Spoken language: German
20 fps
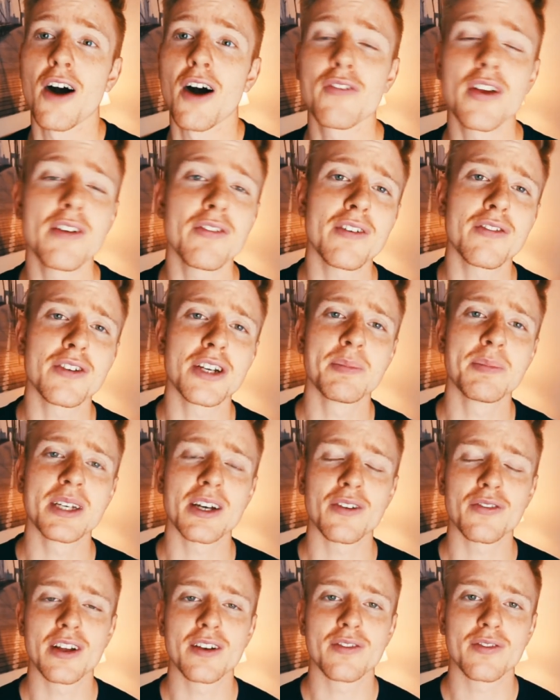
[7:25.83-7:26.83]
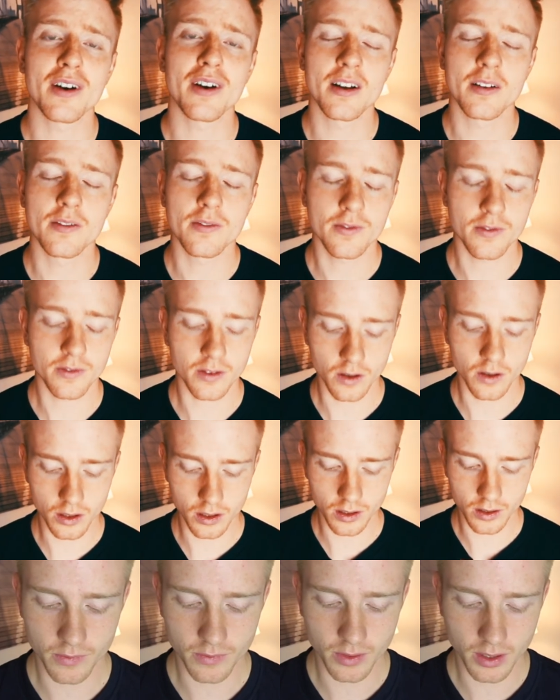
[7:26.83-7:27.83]
Auf jeden Fall würde ich mich auf jeden Fall
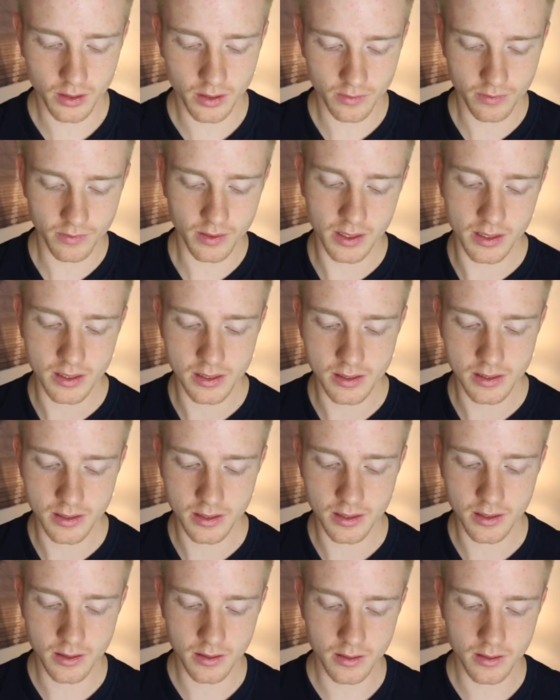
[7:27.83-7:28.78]
freuen, auf jeden Fall.